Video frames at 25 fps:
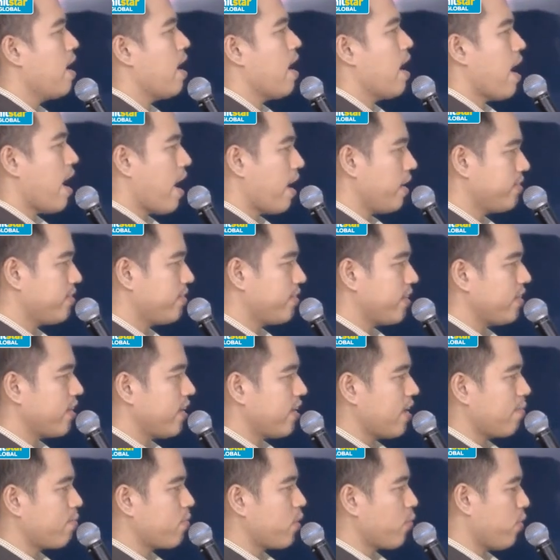At signal
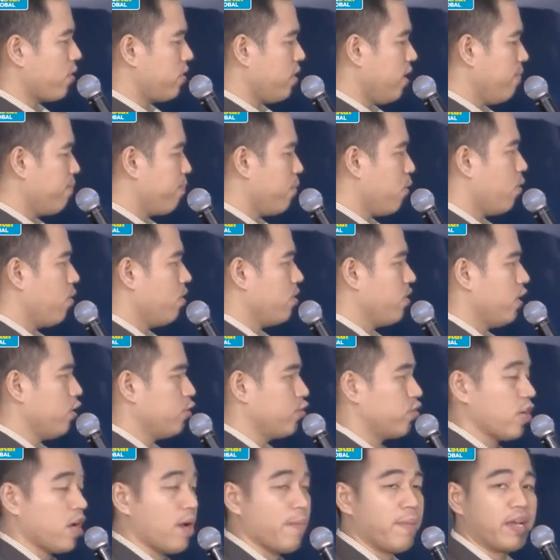number 1 din po dito
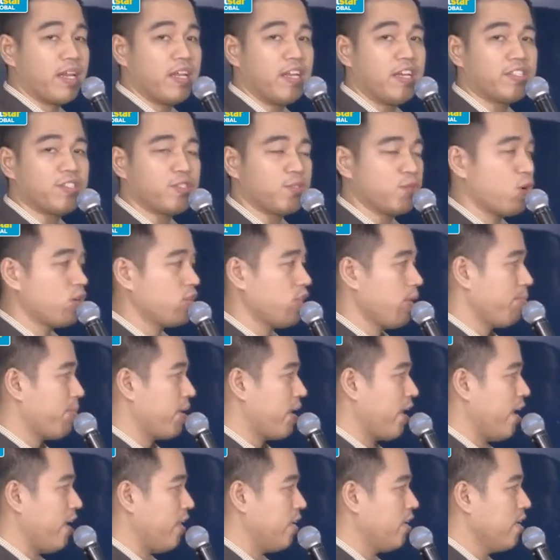sa Camarines Norte
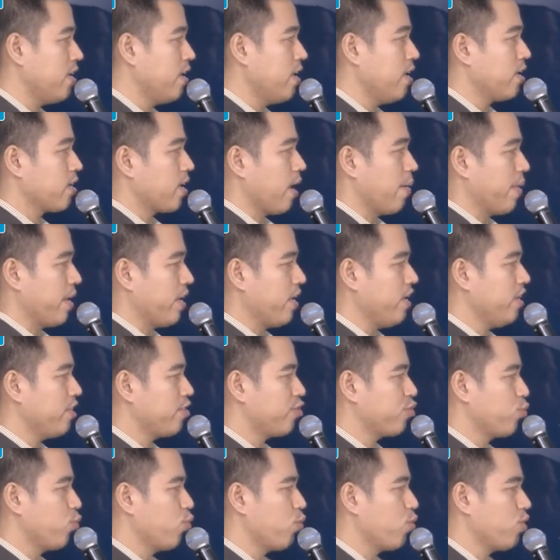pa rin, Camarines
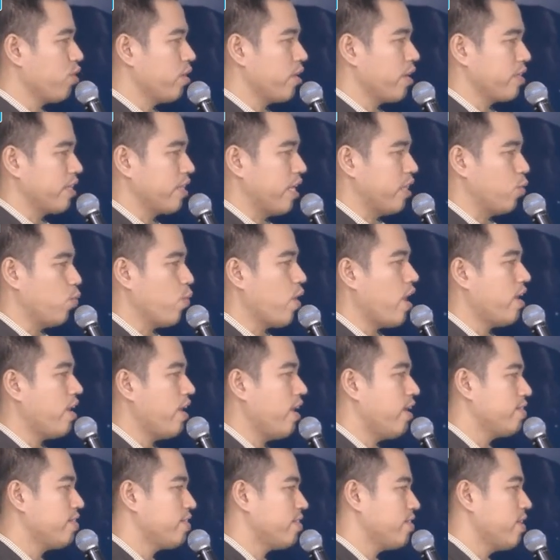Sur,
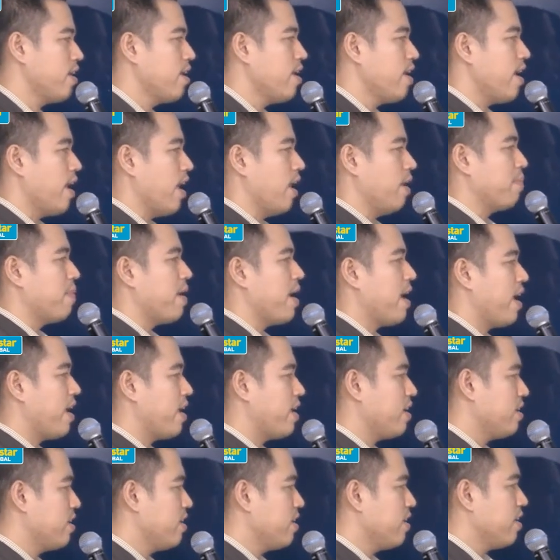Catanduanes,
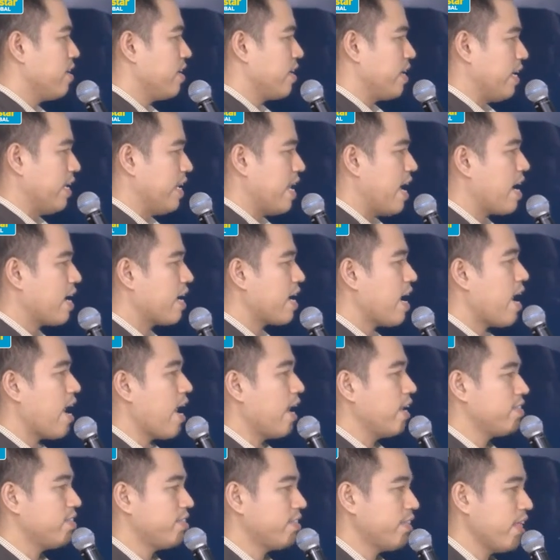Albay, hilaga
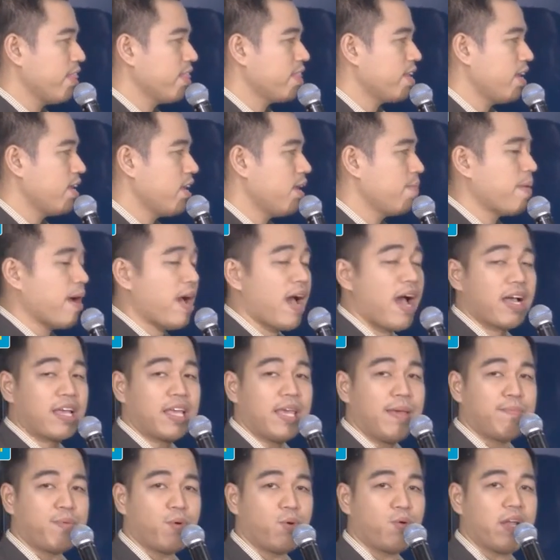at central na
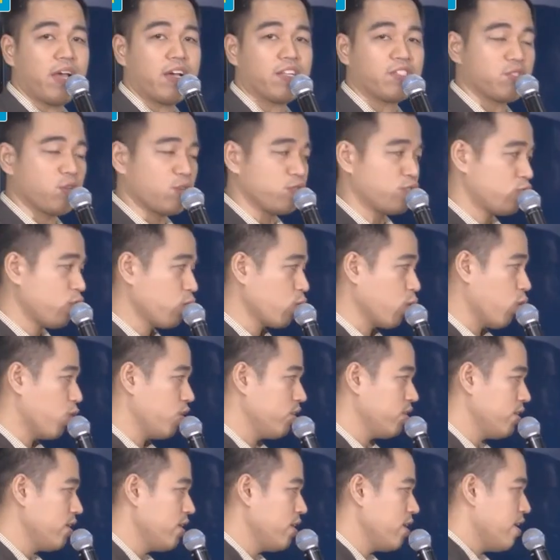bahagi po ng
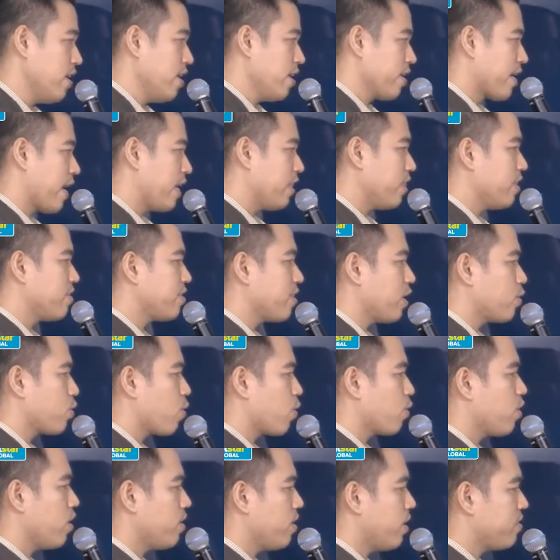Sorsogon, gayon din sa
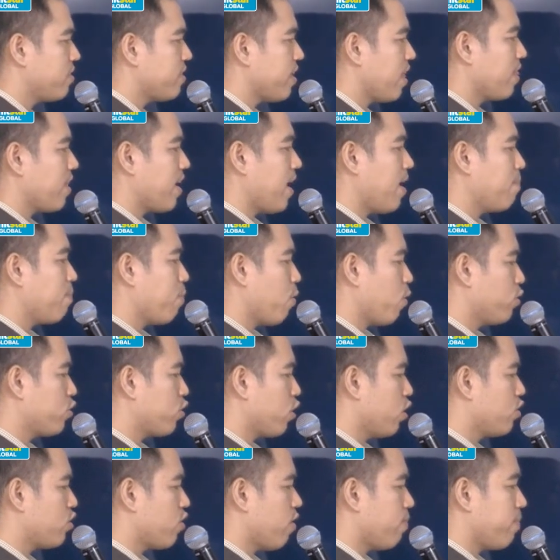northern and central
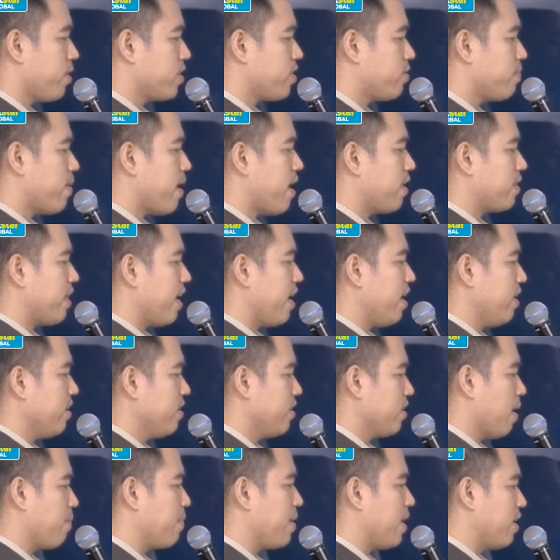portions of Masbate,
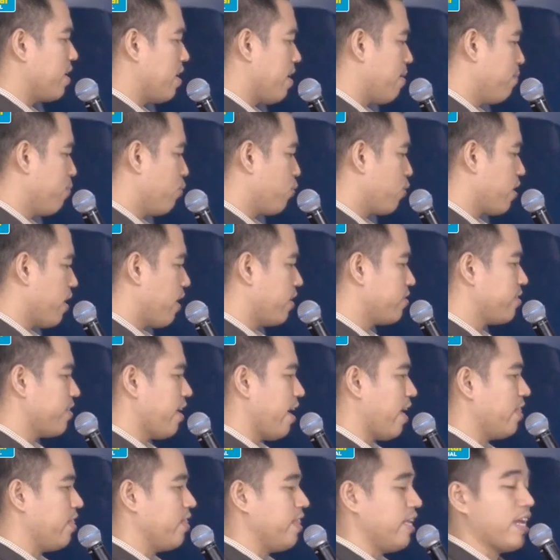kabilang ng Burias
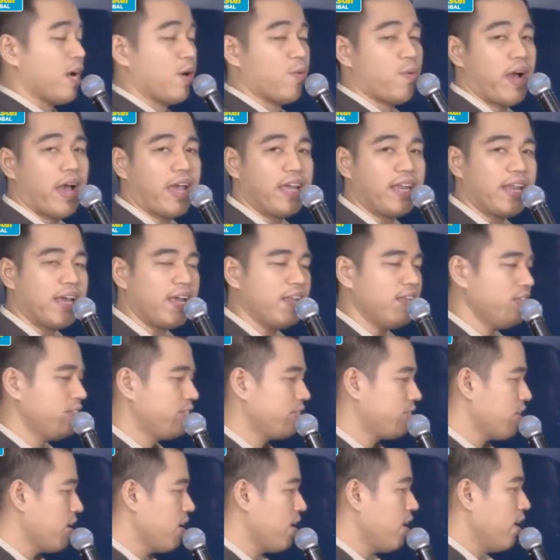and Tikaw
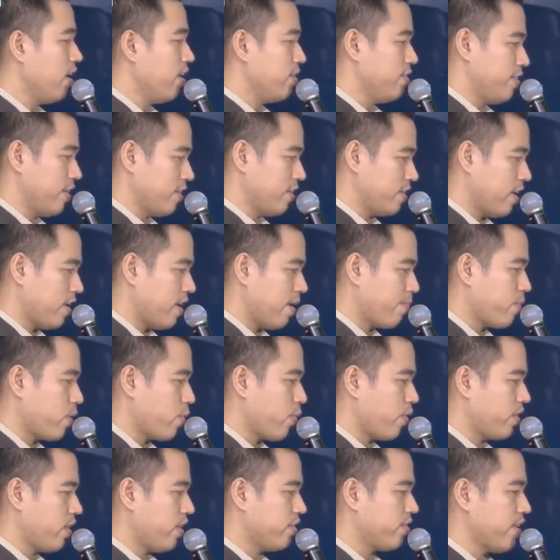Islands, signal number
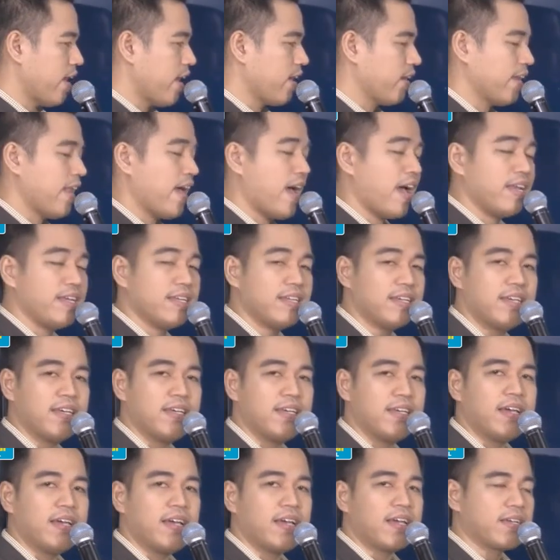1 din sa Aklan,
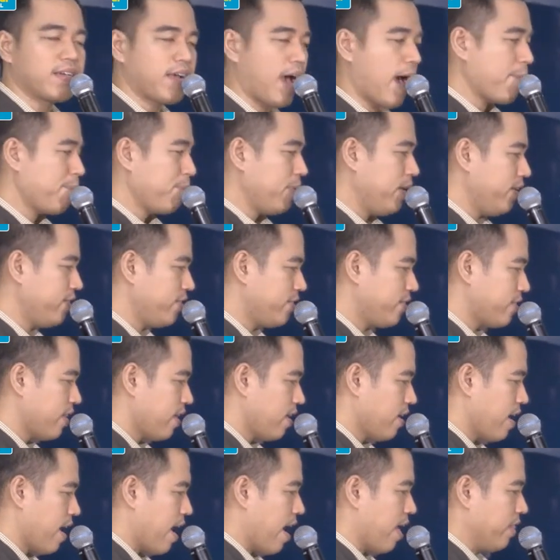Capiz,
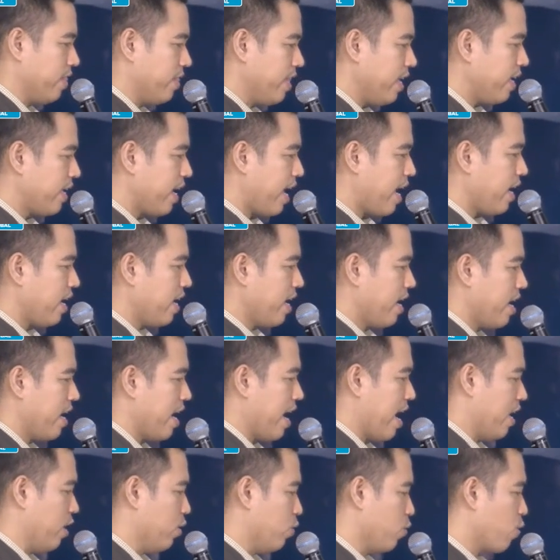Antique,
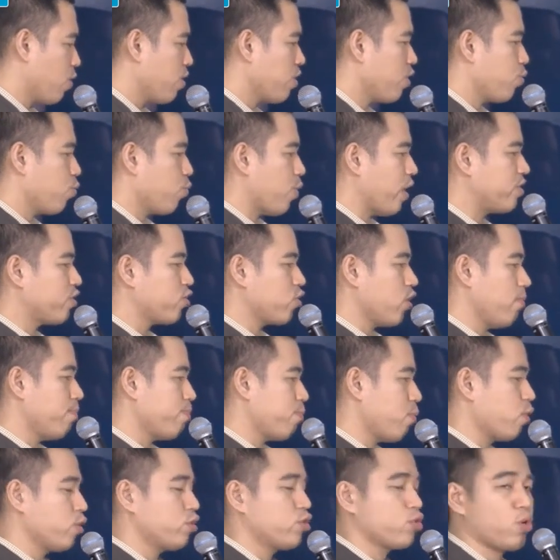and northwestern
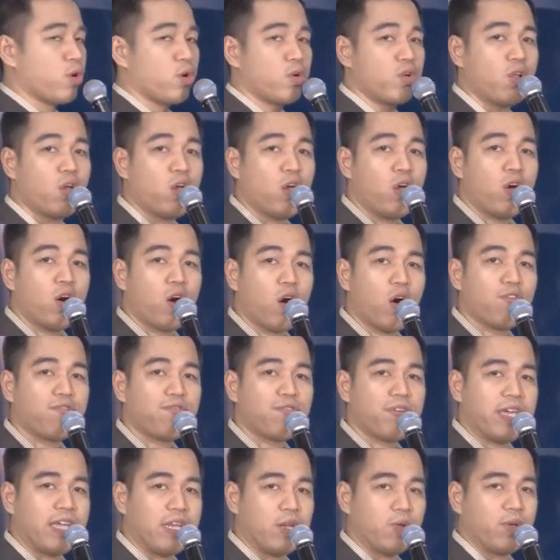portion of
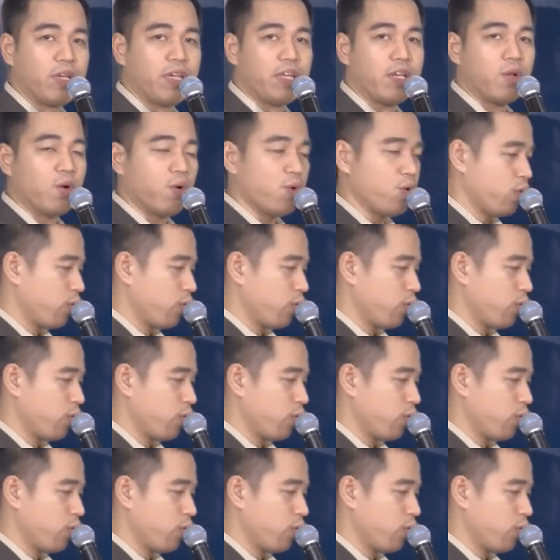Iloilo.